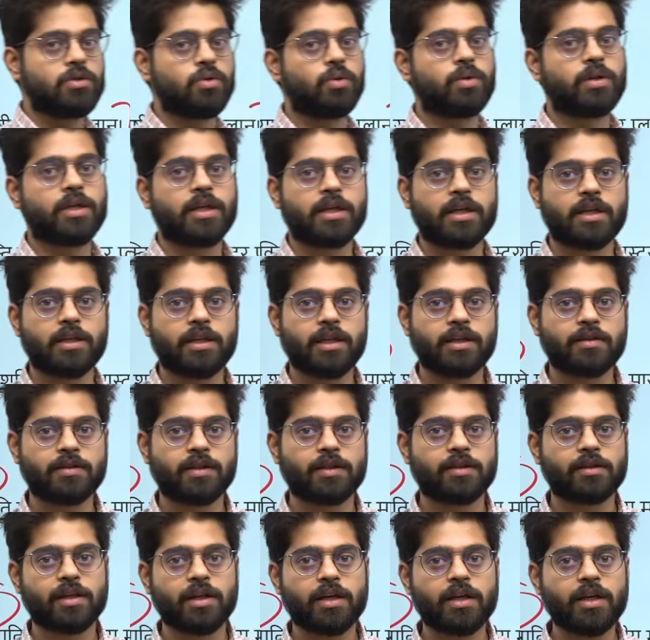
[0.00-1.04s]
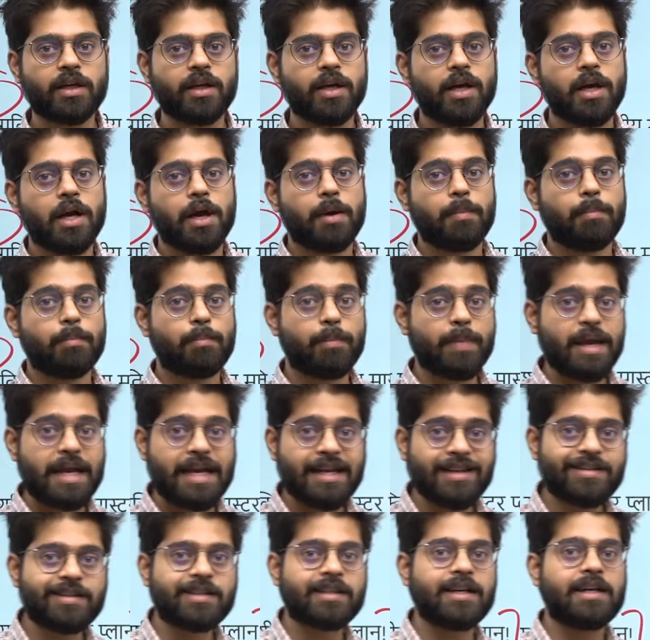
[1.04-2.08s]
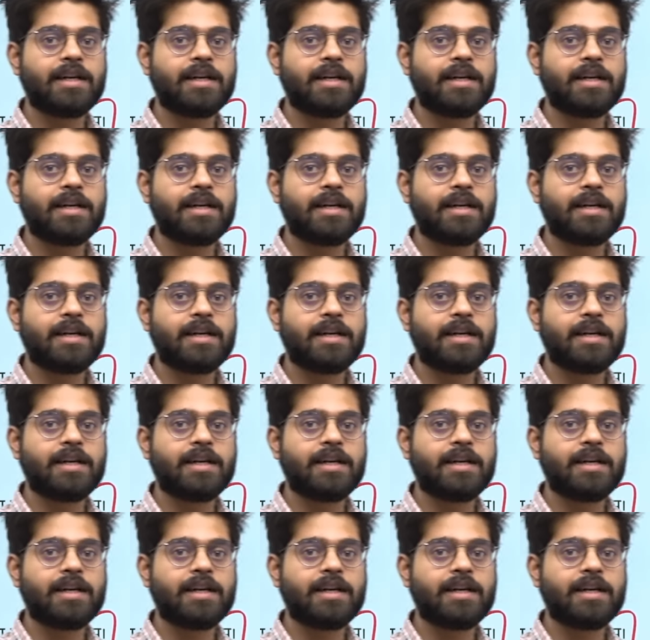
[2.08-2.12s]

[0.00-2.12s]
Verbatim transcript: से जोड़ करके देख सकते हैं मेन्स